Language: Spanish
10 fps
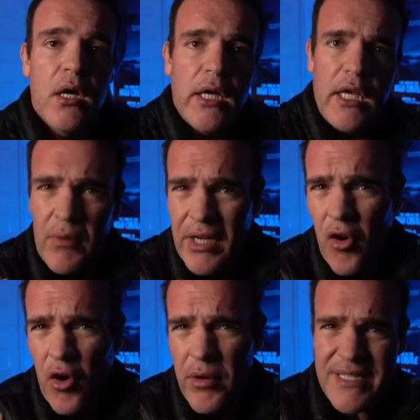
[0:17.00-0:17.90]
Y bueno,
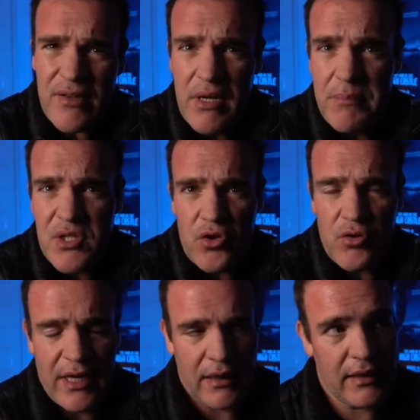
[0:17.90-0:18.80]
hoy va a ser un episodio
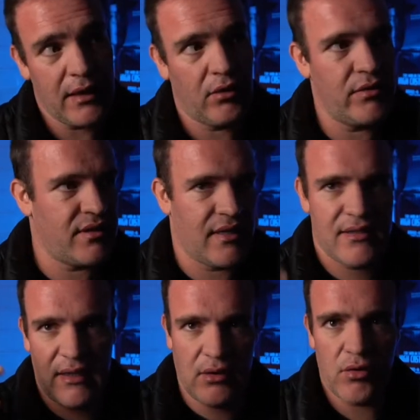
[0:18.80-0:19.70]
que en realidad no está
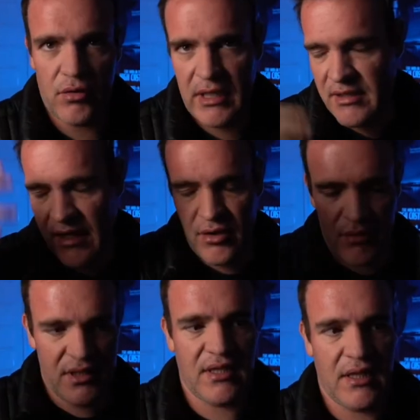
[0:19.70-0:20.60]
sacado de un ensayo,
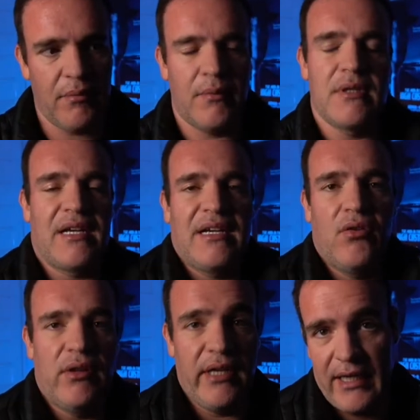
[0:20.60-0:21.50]
no está
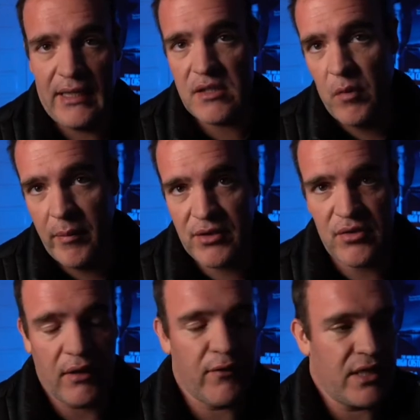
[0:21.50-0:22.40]
sacado de grandes momentos de
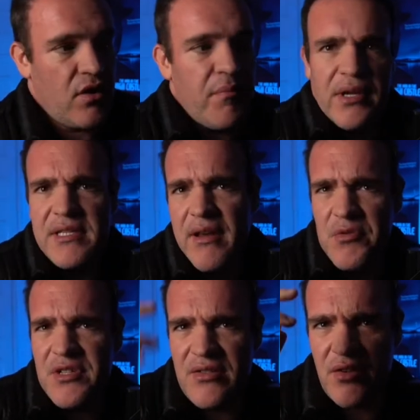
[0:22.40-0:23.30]
reflexión, porque
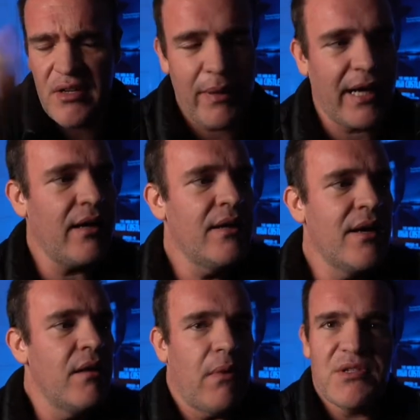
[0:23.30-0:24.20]
sabemos que eso ni pega.
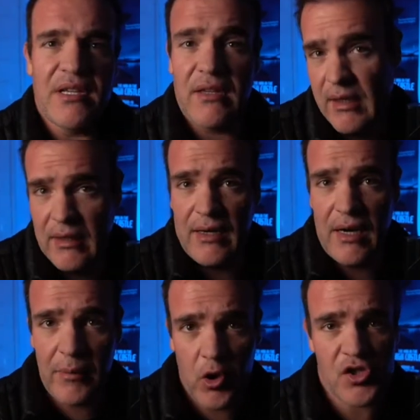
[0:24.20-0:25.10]
Vamos a,
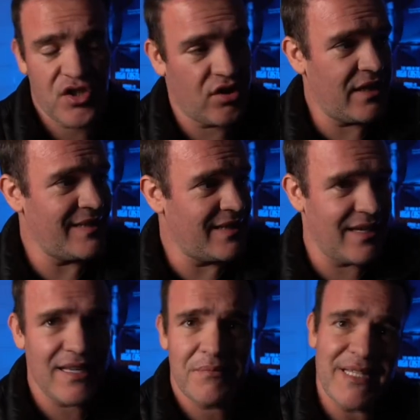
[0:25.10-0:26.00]
tener mejor secciones de
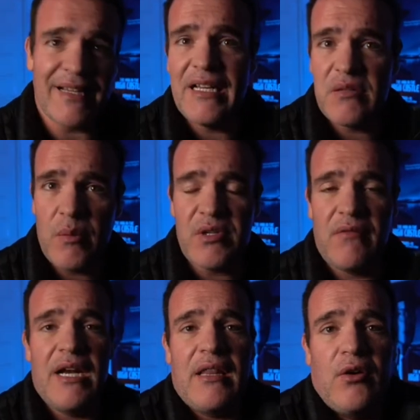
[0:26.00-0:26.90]
chismes. Aquí les vamos a
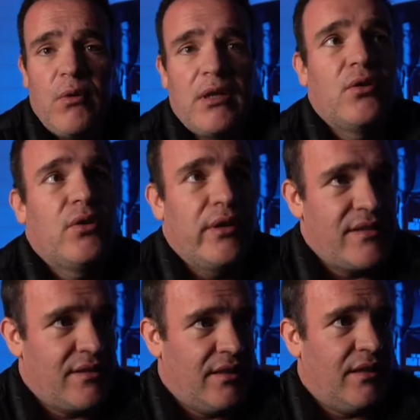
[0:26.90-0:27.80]
hablar de cuando,
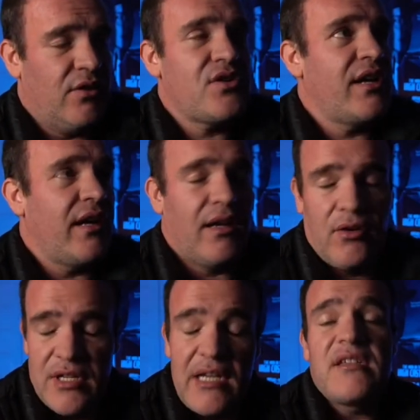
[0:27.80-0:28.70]
este, no sé,
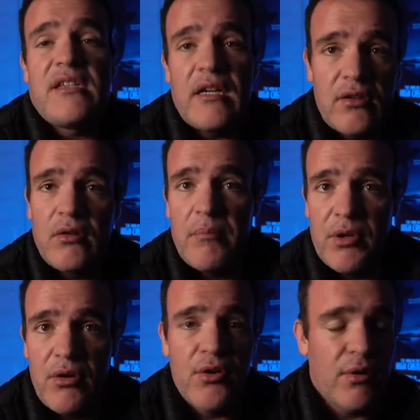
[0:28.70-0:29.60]
González Iñárritu le
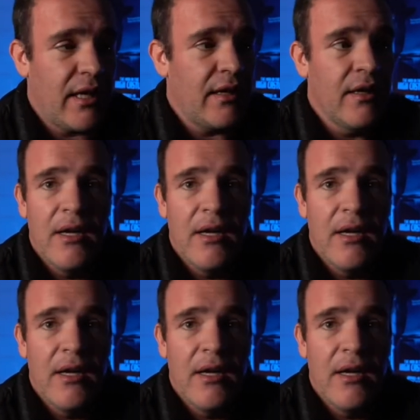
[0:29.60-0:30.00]
pidió ayuda